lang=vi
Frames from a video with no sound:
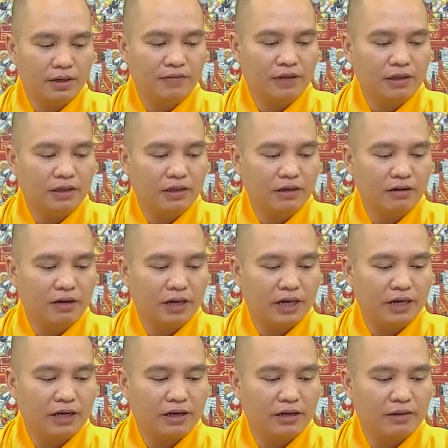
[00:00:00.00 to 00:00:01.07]
Phật tử
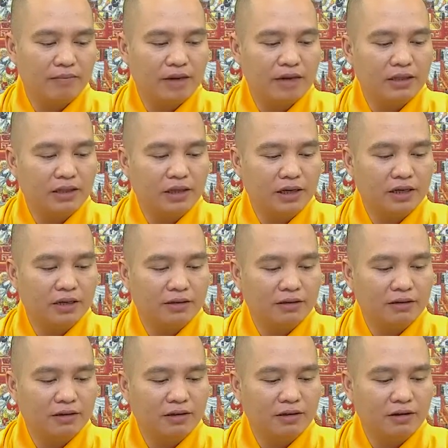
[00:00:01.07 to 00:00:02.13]
hỏi là bạch thầy cho
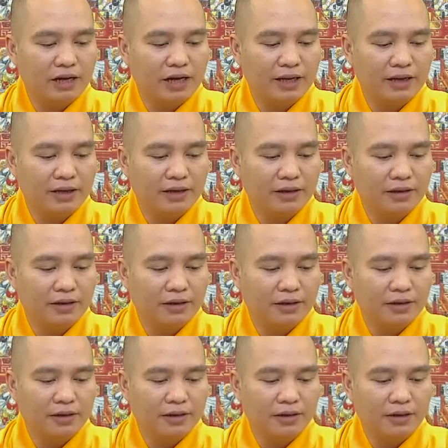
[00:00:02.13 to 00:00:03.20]
con hỏi
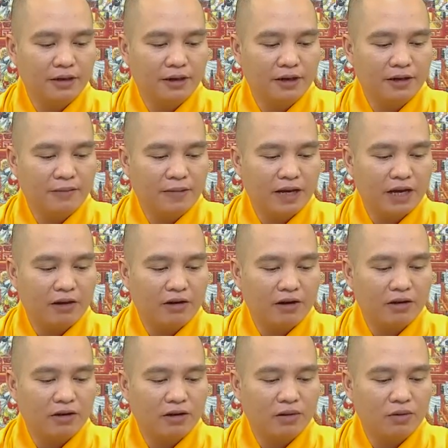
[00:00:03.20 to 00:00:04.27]
mẹ
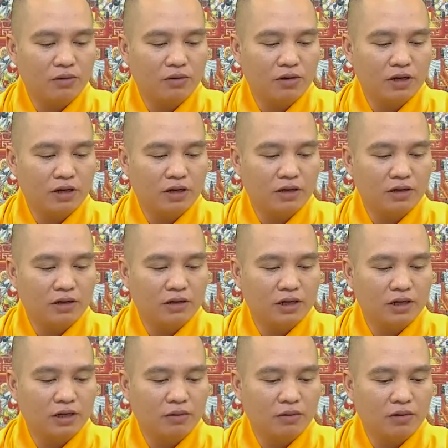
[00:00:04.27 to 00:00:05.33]
con có lúc ờ,
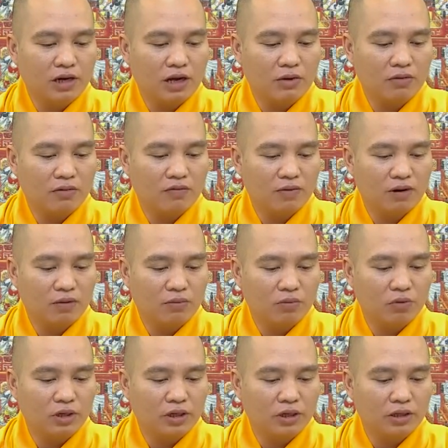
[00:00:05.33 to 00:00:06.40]
cười lúc khóc vào
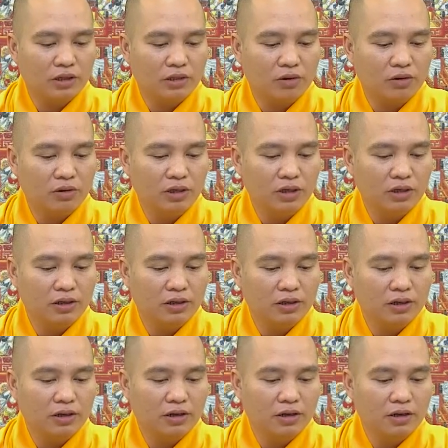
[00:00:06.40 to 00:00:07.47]
buổi tối
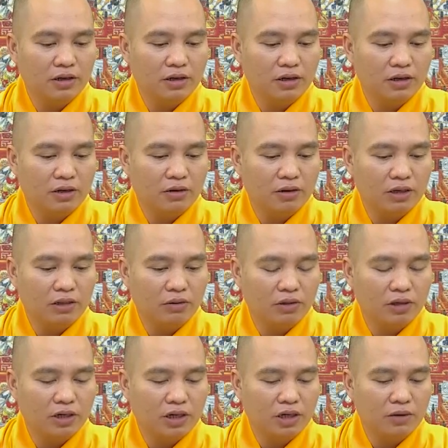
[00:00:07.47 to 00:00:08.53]
nói
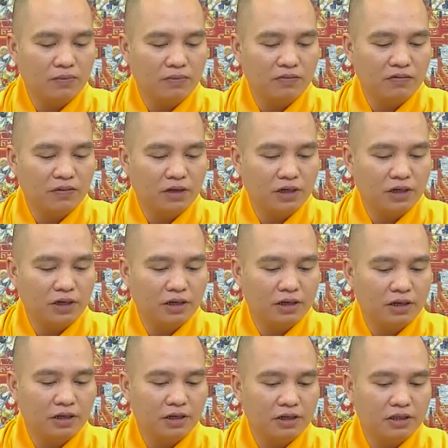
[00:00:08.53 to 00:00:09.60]
thổi cơm với
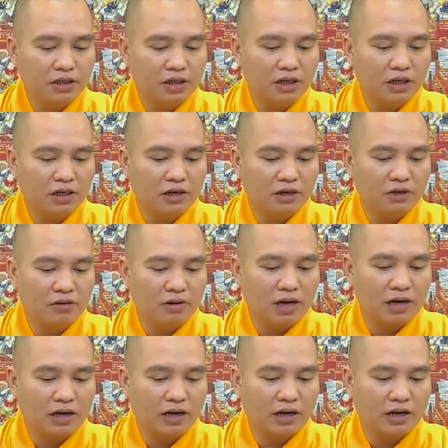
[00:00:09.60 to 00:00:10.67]
ờ, đi chơi hoặc
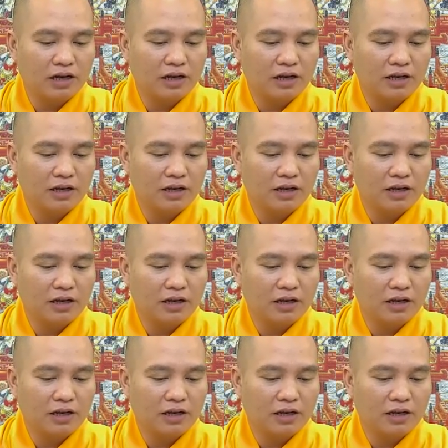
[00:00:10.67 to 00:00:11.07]
ờ,